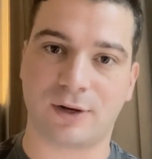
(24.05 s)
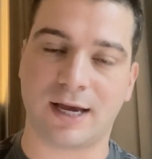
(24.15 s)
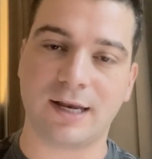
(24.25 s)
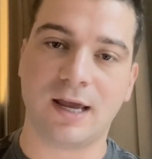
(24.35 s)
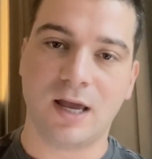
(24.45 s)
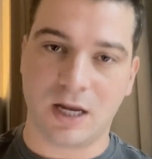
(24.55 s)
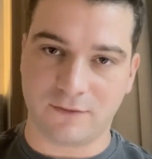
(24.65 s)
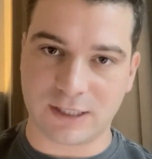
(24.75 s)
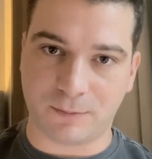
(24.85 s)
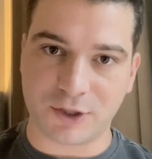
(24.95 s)
online que
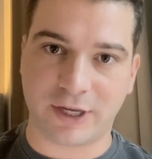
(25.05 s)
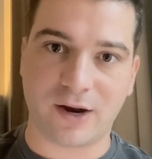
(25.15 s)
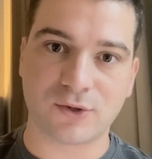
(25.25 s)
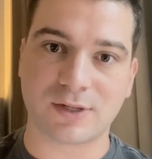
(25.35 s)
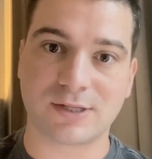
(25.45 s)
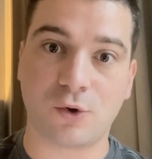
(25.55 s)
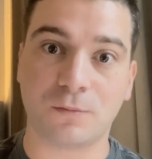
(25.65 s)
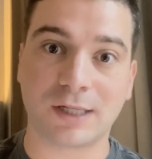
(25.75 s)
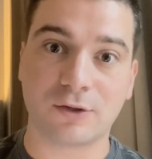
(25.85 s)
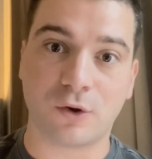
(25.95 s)
você pode criar usando seu
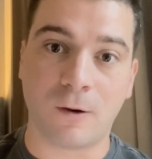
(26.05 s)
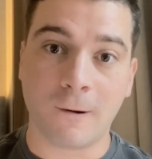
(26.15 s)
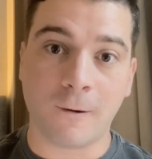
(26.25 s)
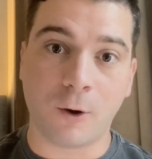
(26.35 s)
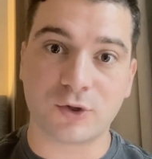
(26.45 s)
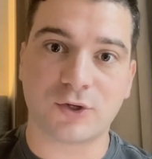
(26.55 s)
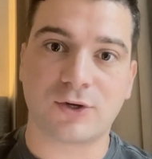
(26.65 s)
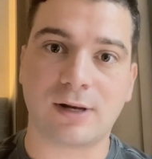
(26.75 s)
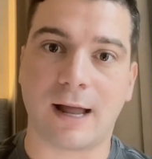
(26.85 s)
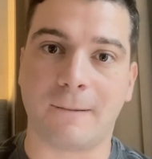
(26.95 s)
computador ou seu
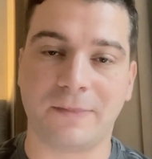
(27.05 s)
celular,